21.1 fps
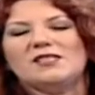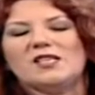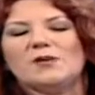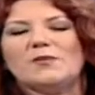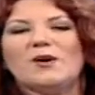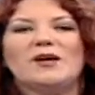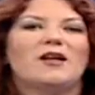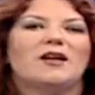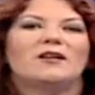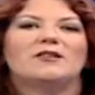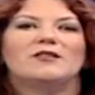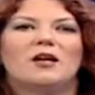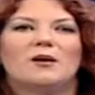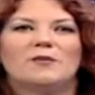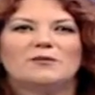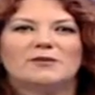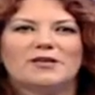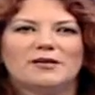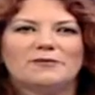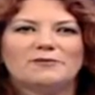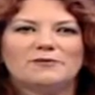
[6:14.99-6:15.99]
temel
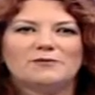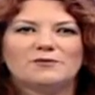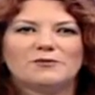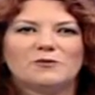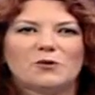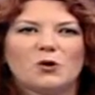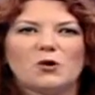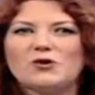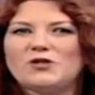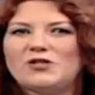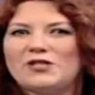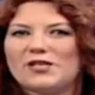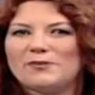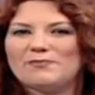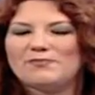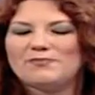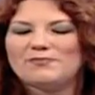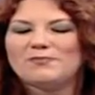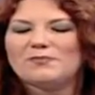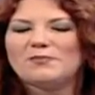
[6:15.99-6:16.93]
anlamda önce